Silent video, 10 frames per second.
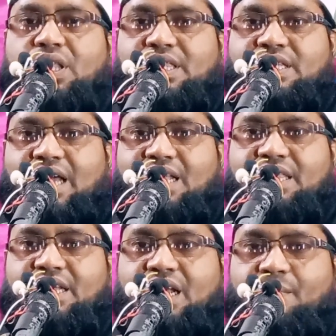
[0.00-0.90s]
সাত
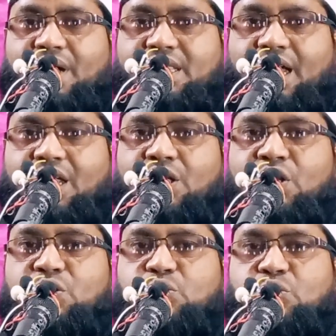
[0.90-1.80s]
দিনের মাথায়
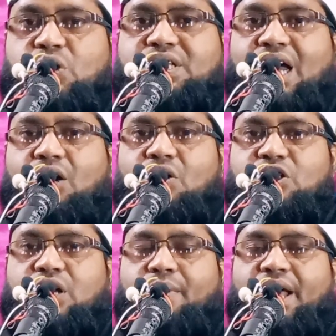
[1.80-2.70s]
দুটো ছাগল
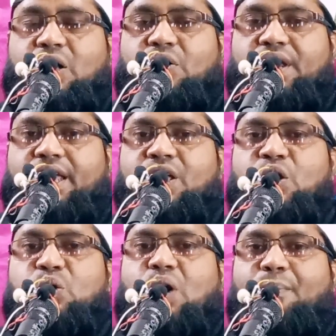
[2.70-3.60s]
জবাই করে
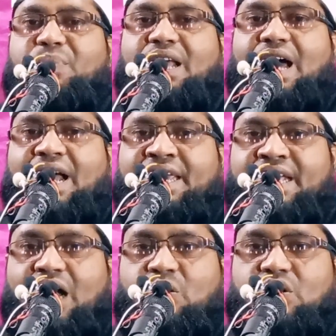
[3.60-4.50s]
আপনার
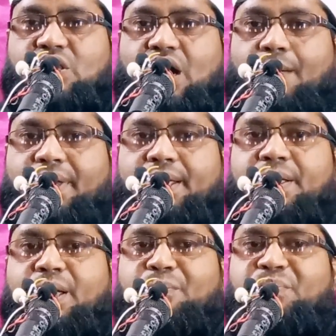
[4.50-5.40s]
আকিকা করতে হবে
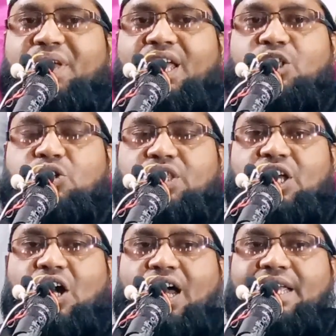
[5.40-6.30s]
মেয়ে যদি
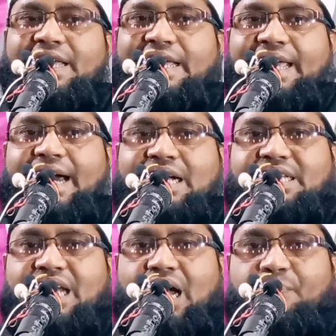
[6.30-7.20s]
হয়
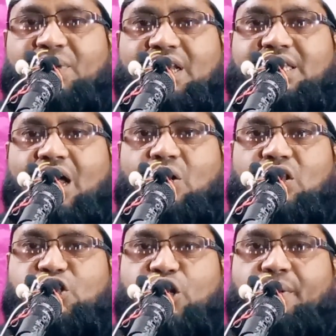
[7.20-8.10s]
একটা আপনার ছাগল
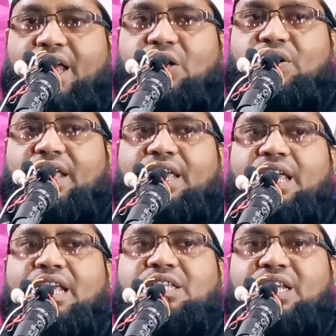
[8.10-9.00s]
জবাই করে
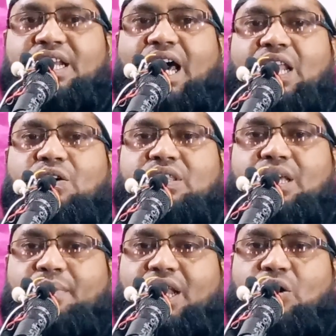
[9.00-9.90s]
সে নারী হতে
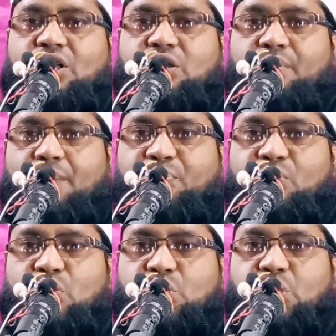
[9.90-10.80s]
পারে অথবা
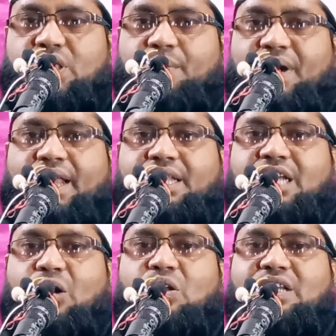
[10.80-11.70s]
পুরুষ হতে পারে
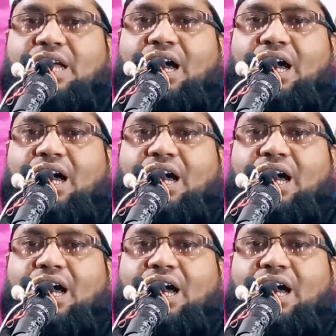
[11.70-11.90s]
ছাগলটা